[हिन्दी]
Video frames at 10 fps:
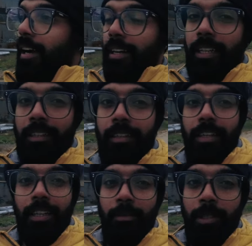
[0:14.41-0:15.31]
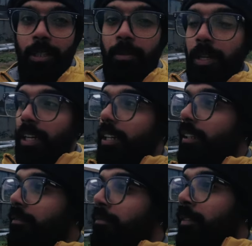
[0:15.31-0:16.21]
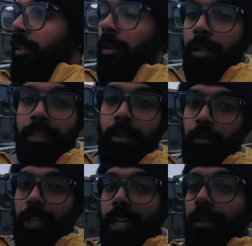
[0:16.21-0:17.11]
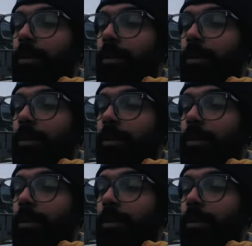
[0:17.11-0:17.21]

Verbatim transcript: आर्टिक सर्कल में चलूंगा और ऐसा उजाला